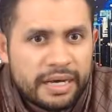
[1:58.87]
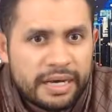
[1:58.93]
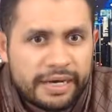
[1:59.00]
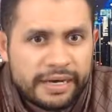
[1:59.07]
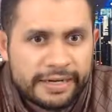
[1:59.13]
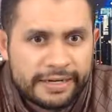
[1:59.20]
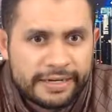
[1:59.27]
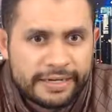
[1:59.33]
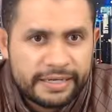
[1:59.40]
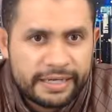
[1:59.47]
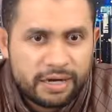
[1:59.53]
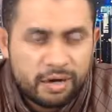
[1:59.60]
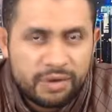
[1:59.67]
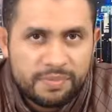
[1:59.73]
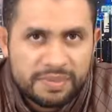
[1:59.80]

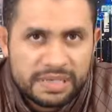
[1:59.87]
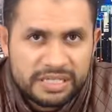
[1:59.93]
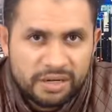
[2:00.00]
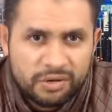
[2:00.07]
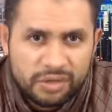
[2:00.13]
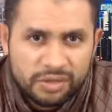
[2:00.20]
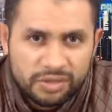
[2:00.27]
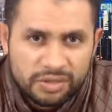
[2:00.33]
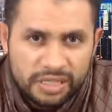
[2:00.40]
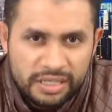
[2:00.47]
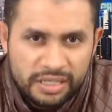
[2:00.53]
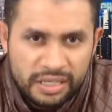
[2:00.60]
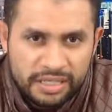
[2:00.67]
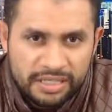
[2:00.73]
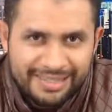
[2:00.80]
ah, lo empecé cuando
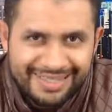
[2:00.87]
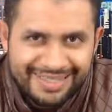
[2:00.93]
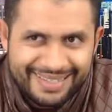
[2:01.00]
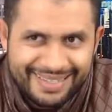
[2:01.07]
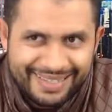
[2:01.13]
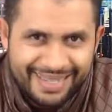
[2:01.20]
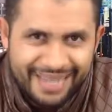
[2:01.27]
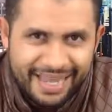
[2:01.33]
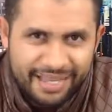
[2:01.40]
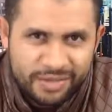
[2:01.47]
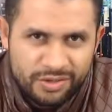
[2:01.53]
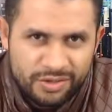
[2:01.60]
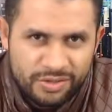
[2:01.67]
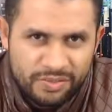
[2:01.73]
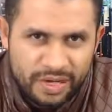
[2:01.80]
tenía 17
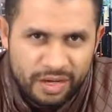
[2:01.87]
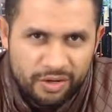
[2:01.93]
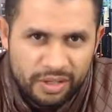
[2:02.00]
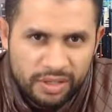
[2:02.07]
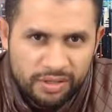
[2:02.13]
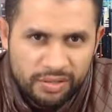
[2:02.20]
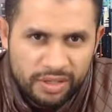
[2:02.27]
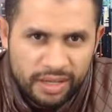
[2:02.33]
años y me acuerdo